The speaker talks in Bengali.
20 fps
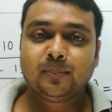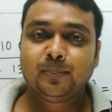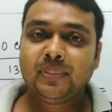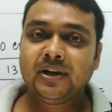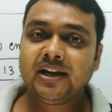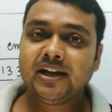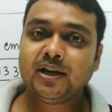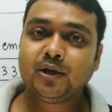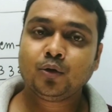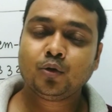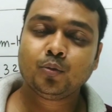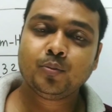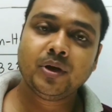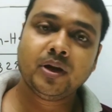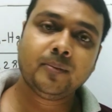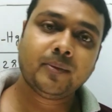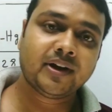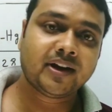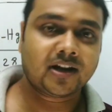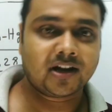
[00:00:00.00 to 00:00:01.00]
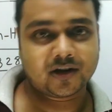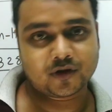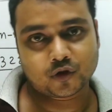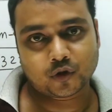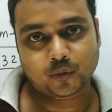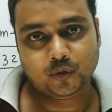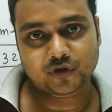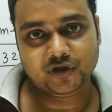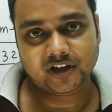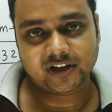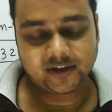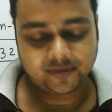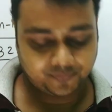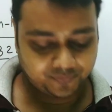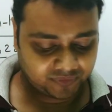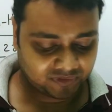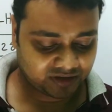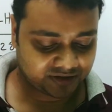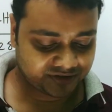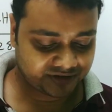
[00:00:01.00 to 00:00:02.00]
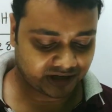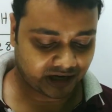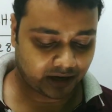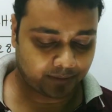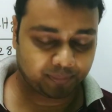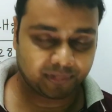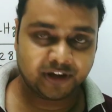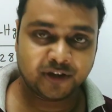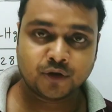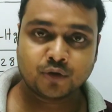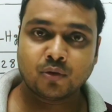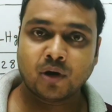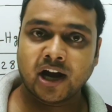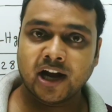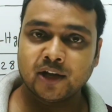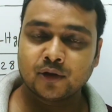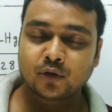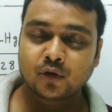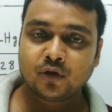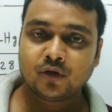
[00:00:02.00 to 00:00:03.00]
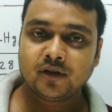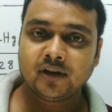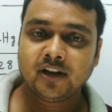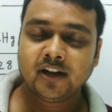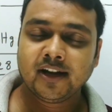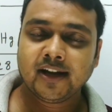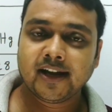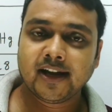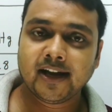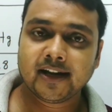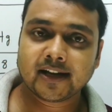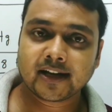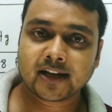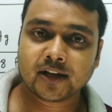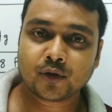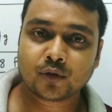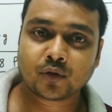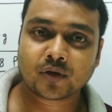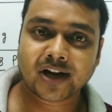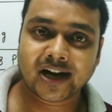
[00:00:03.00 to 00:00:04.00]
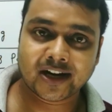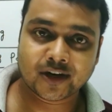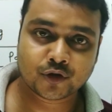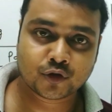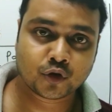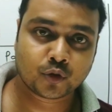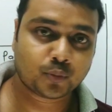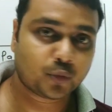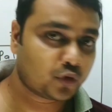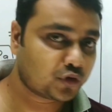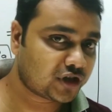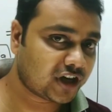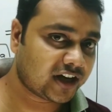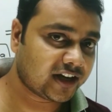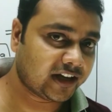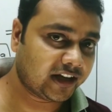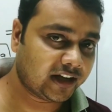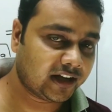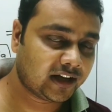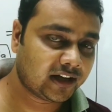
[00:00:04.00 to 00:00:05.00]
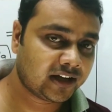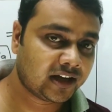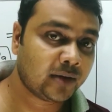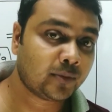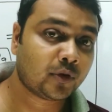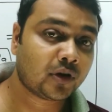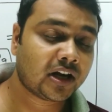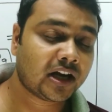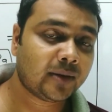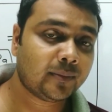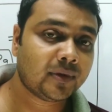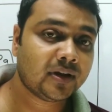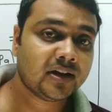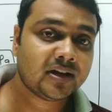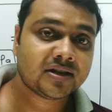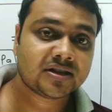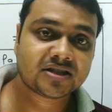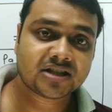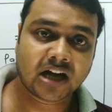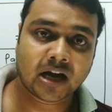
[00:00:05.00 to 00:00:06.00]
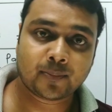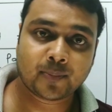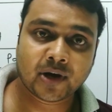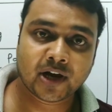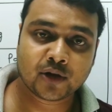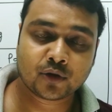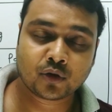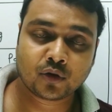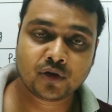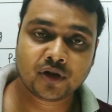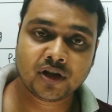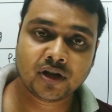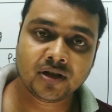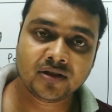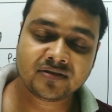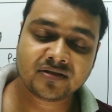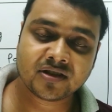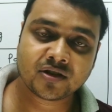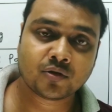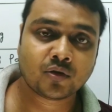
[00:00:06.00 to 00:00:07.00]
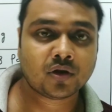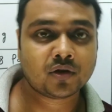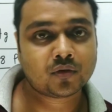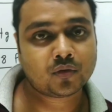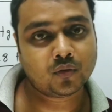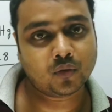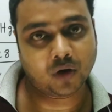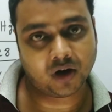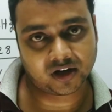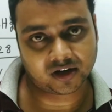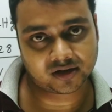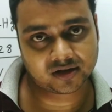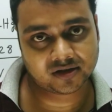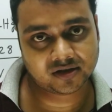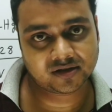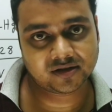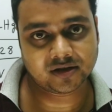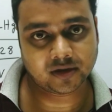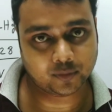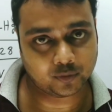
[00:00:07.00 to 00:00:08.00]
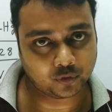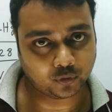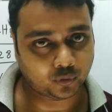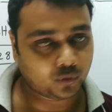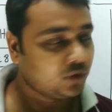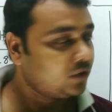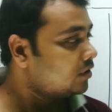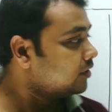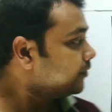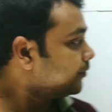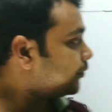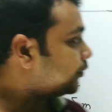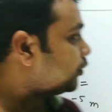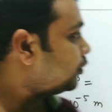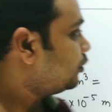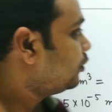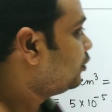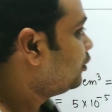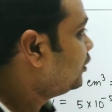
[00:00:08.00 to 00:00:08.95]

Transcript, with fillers: পি ইন্টু ভি মানে কার্য বোঝায় চাপ ইন্টু আয়তন এটা কিন্তু কার্য বোঝাই কি বললাম চাপ আয়তন ইজ ইকুয়াল টু ওয়ার্ক ডাব্লু তো